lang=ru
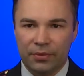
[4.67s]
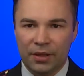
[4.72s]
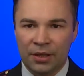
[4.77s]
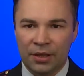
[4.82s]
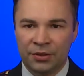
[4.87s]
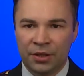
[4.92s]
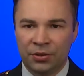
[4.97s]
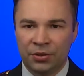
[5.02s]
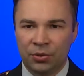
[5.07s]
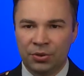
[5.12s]

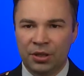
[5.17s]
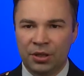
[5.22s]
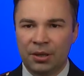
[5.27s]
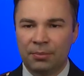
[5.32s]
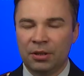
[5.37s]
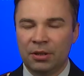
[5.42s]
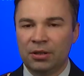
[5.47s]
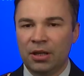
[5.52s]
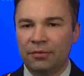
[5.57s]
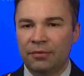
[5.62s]
Сотрудниками
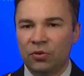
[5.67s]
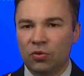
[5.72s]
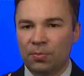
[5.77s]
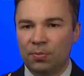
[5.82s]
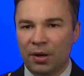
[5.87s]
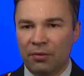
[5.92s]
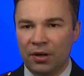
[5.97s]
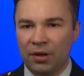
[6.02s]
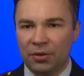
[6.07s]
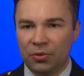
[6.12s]
Главного
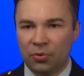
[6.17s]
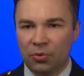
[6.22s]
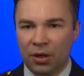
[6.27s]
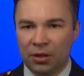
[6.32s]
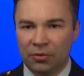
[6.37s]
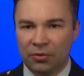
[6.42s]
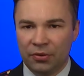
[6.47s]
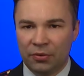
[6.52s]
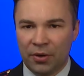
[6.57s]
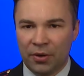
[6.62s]
управления
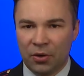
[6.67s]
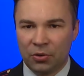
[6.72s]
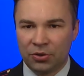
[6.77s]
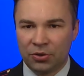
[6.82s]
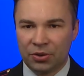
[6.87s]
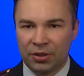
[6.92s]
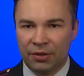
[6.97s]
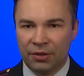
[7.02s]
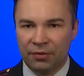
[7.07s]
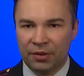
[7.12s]
уголовного
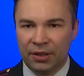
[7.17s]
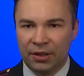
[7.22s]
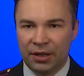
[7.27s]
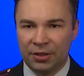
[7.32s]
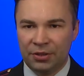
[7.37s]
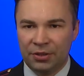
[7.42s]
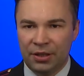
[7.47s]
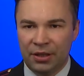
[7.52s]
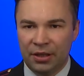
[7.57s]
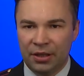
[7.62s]
розыска МВД
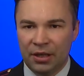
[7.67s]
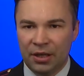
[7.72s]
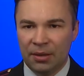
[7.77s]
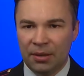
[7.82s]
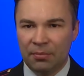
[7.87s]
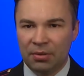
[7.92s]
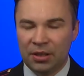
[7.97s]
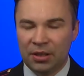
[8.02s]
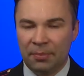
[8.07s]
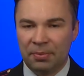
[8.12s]
России
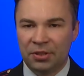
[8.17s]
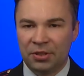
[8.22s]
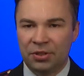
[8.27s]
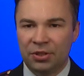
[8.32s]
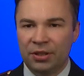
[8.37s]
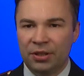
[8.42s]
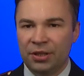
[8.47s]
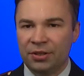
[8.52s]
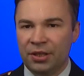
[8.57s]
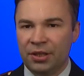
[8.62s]
была
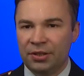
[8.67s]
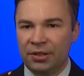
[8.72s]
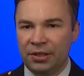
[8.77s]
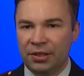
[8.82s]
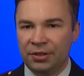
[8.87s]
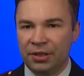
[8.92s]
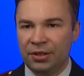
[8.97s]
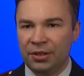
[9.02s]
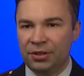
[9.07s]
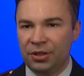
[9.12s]
пресечена
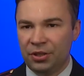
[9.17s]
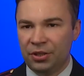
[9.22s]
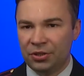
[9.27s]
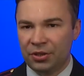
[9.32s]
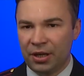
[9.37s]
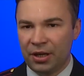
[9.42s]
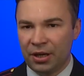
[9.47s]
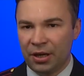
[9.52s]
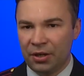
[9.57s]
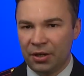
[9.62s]
деятельность
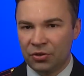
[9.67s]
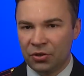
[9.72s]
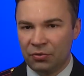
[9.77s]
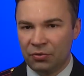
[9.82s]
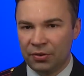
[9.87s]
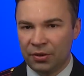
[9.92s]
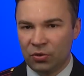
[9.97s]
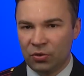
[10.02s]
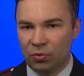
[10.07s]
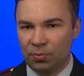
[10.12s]
этнической
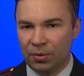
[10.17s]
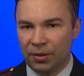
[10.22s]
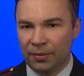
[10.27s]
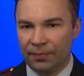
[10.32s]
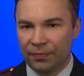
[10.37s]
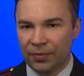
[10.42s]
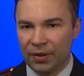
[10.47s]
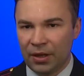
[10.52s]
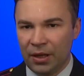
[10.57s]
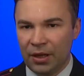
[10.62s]
организованной группы.
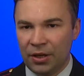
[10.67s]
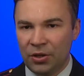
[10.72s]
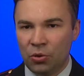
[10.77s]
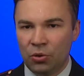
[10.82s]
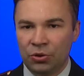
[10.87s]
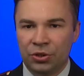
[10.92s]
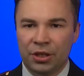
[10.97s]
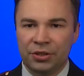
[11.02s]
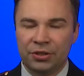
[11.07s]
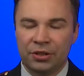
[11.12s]
Ее
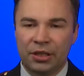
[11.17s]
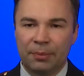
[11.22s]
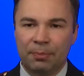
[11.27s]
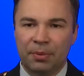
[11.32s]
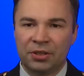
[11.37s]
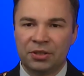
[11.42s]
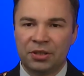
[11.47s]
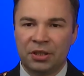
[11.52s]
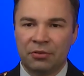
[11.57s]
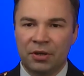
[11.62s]
участники
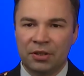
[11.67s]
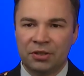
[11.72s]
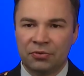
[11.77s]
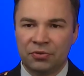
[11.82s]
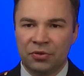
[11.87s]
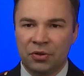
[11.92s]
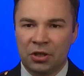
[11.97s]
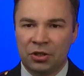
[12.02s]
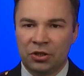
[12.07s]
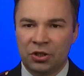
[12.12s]
подозреваются в
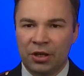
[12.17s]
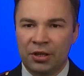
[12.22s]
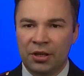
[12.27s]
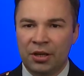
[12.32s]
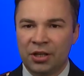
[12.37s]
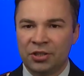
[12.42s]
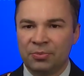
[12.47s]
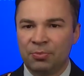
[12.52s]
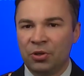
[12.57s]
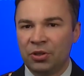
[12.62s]
совершении
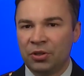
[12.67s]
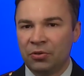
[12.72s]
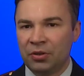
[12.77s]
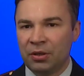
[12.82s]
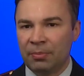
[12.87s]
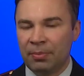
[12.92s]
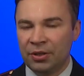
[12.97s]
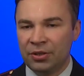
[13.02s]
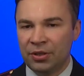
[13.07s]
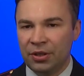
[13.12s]
разбойного
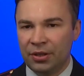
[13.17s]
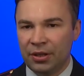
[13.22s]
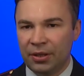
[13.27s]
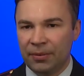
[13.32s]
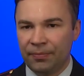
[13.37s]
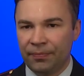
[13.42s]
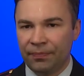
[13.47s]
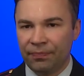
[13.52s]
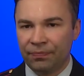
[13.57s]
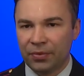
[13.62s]
нападения.
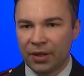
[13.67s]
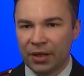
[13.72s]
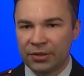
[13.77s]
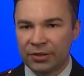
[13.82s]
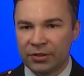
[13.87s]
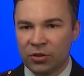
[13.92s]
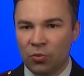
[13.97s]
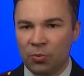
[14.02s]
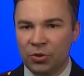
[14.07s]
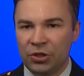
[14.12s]

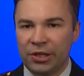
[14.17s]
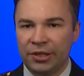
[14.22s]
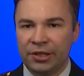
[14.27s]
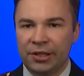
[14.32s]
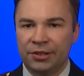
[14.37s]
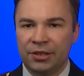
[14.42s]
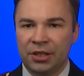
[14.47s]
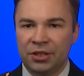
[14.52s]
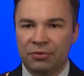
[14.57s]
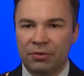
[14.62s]
Злоумышленники
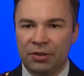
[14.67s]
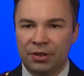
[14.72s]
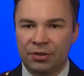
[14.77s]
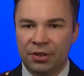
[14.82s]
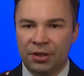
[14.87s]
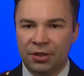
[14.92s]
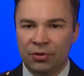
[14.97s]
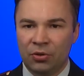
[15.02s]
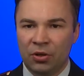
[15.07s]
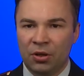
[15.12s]
действовали на
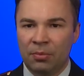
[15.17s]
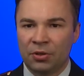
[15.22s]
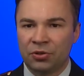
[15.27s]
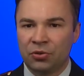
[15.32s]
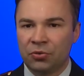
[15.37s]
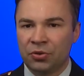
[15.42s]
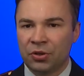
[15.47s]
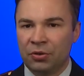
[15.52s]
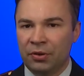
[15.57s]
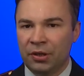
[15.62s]
территории
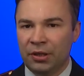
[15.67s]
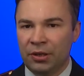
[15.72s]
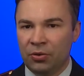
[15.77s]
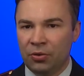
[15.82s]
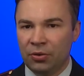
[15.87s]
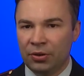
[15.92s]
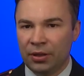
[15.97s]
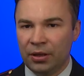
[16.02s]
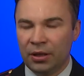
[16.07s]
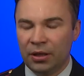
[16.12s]
московского
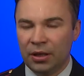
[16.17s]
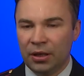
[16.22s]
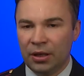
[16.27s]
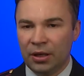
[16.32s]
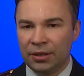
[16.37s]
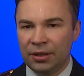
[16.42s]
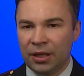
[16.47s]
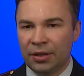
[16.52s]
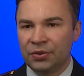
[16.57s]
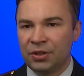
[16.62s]
региона.
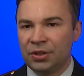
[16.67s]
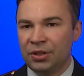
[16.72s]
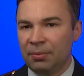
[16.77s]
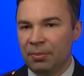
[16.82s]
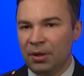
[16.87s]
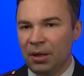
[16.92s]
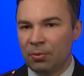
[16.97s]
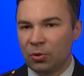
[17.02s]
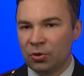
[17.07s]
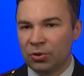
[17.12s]
Так, в
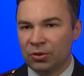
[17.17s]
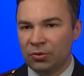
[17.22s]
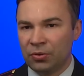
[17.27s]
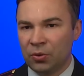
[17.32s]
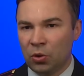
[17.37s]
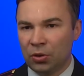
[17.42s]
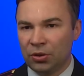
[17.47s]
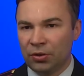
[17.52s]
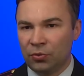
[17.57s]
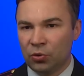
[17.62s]
сентябре прошлого
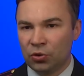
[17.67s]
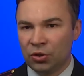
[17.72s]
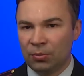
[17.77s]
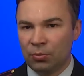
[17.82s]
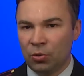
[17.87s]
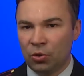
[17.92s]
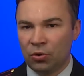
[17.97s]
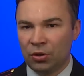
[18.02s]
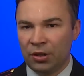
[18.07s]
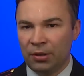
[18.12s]
года в Южном
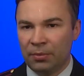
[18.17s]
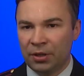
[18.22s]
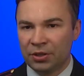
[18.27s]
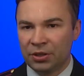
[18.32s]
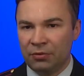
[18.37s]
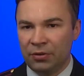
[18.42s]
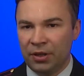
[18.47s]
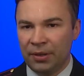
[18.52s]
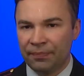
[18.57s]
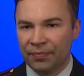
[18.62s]
округе
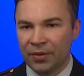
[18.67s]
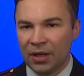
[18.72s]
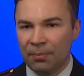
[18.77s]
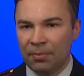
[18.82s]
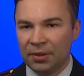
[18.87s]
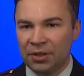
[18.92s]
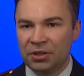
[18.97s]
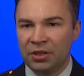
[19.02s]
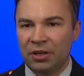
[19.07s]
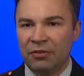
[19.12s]
Москвы
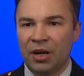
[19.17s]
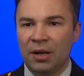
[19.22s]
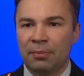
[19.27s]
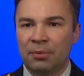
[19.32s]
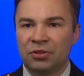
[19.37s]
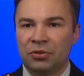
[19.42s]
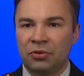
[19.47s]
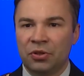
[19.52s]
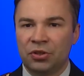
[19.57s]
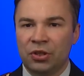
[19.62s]
подозреваемые
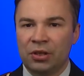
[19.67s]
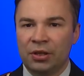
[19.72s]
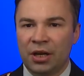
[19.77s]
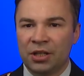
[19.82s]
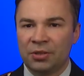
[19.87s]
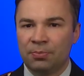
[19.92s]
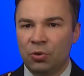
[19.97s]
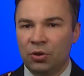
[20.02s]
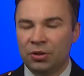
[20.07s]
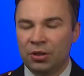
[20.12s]
совершили
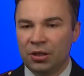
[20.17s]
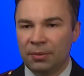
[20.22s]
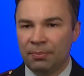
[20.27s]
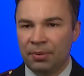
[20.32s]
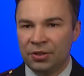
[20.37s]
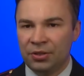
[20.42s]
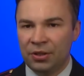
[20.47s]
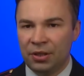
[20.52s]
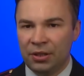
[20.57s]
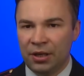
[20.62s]
разбойное
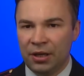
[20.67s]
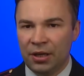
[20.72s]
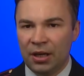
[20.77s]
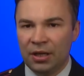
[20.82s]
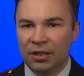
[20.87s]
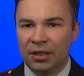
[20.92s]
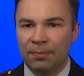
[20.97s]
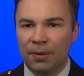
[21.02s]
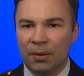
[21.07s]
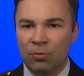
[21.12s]
нападение
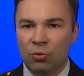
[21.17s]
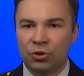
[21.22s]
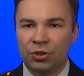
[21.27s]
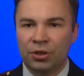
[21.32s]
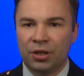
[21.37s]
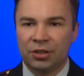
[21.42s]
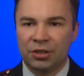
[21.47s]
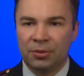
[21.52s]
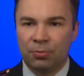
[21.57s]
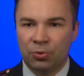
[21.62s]
на
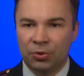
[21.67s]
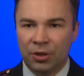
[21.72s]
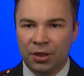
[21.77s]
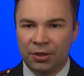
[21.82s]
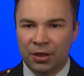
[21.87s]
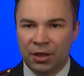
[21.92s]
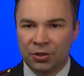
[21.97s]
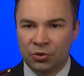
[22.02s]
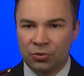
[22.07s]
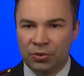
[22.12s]
помощника депутата
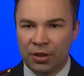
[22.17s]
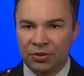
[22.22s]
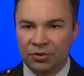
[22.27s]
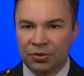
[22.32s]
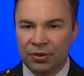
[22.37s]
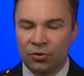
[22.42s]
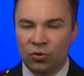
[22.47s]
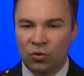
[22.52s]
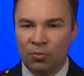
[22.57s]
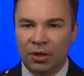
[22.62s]

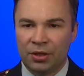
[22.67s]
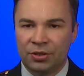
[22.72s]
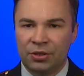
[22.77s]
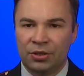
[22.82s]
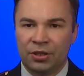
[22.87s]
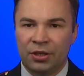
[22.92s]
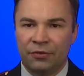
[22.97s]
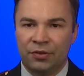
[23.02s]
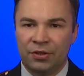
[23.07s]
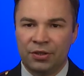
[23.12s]
Государственной Думы
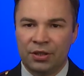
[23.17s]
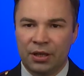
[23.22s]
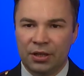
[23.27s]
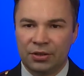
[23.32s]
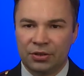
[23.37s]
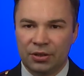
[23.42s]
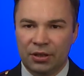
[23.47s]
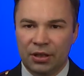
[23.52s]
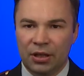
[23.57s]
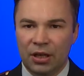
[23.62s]
Российской
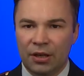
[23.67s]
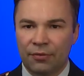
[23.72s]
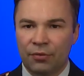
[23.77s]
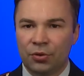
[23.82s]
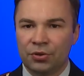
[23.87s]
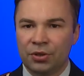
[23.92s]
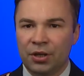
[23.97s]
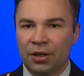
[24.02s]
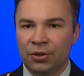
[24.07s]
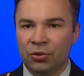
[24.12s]
Федерации, в
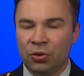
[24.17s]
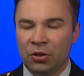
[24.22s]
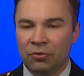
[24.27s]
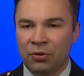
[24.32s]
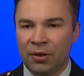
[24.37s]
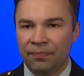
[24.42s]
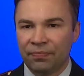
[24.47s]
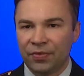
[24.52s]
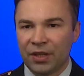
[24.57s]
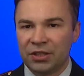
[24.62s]
ходе
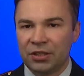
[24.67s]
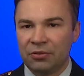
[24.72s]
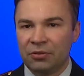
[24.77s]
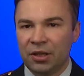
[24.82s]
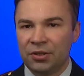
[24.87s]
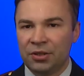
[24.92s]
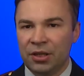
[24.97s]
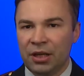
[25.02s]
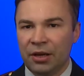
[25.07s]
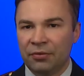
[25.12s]
которого
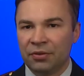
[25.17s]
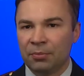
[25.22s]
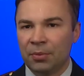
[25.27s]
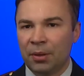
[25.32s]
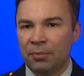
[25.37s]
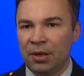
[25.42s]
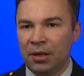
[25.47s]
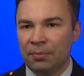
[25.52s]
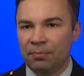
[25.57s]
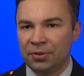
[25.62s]
завладели
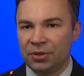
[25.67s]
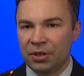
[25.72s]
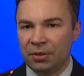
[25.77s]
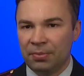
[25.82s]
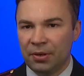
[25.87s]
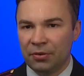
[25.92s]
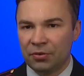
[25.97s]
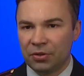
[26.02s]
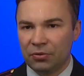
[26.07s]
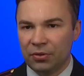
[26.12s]
автомобилем
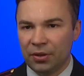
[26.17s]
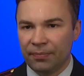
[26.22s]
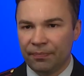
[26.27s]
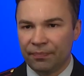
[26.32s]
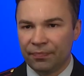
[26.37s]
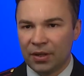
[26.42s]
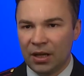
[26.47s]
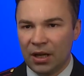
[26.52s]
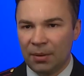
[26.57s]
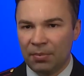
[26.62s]
потерпевшего.
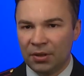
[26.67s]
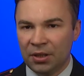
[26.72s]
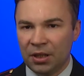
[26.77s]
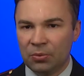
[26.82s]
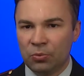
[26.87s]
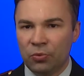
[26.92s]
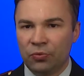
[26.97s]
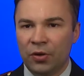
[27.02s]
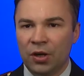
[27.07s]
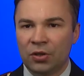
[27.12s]
По
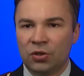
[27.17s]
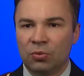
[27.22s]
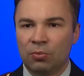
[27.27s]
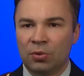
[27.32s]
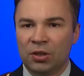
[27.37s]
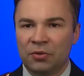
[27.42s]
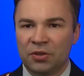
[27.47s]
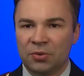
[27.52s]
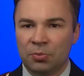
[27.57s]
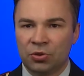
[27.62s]
данному факту
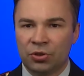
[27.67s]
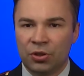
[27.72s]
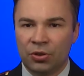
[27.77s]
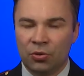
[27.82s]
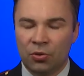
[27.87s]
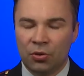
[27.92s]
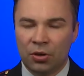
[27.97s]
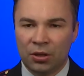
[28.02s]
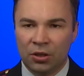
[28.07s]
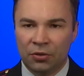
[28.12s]
было возбуждено
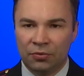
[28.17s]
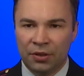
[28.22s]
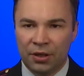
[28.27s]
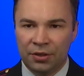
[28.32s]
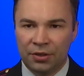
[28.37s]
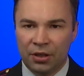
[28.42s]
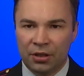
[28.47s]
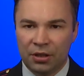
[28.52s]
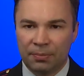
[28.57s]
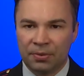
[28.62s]
уголовное
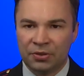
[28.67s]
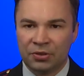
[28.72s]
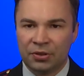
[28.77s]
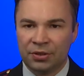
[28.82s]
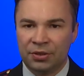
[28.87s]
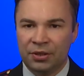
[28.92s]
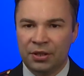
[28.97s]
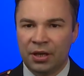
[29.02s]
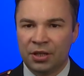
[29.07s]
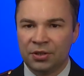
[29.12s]
дело по
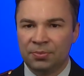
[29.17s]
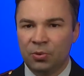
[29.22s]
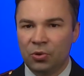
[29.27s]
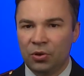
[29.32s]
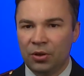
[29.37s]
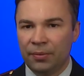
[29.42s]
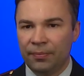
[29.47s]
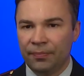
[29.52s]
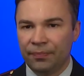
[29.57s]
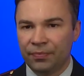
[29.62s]
статье «Разбой».